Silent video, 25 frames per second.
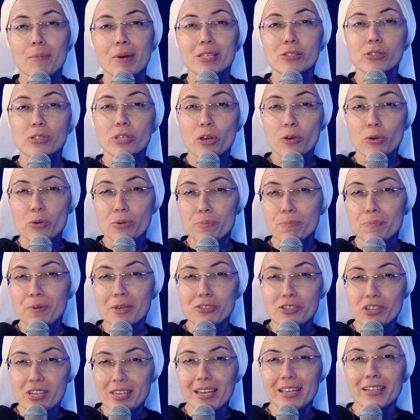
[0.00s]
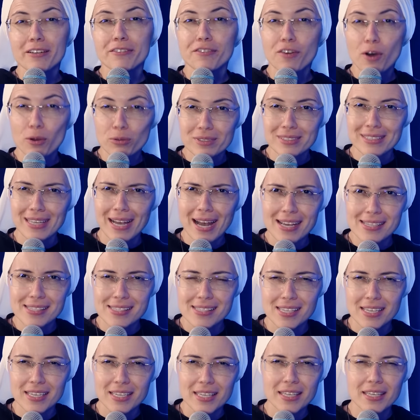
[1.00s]
mas eu pedi que ele
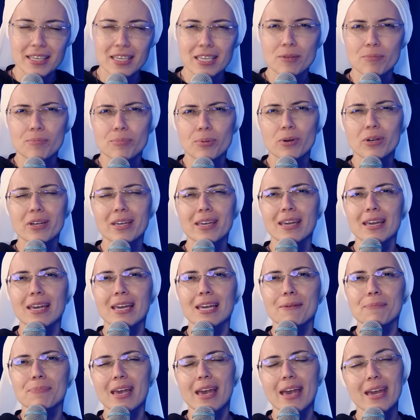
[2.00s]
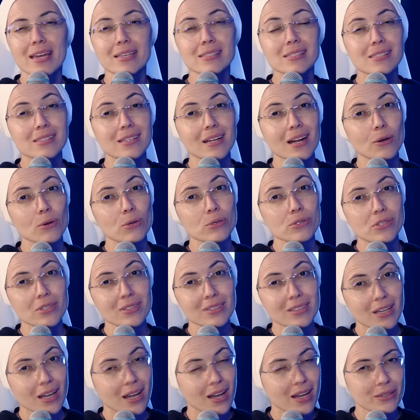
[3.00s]
voltasse aqui porque é
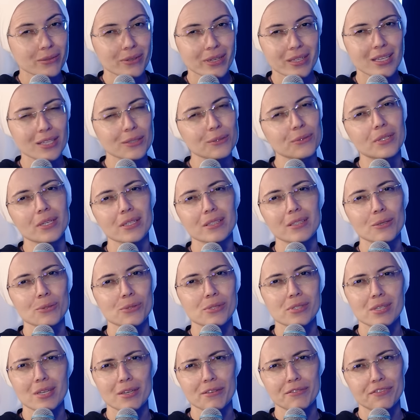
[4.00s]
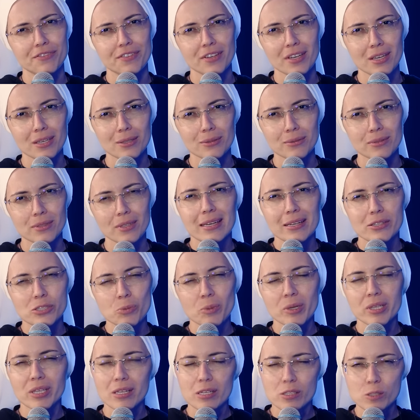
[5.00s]
extraordinário aquilo que Deus tem feito e de
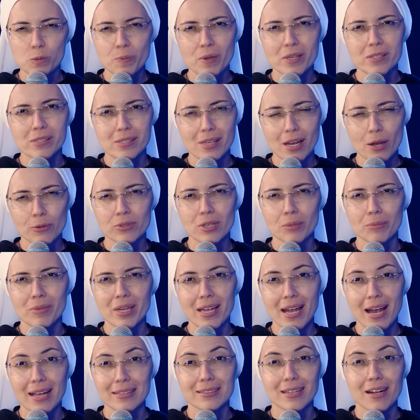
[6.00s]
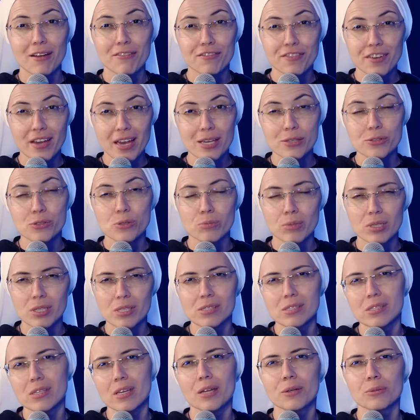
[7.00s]
maneira especial também através do
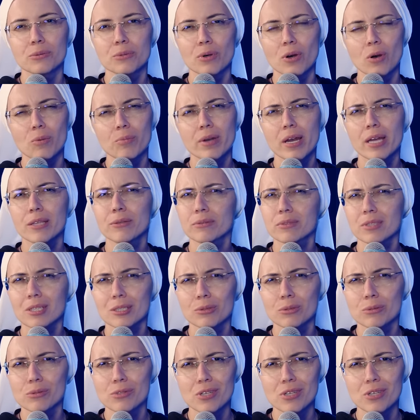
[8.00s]
ministério do Roberto Tano.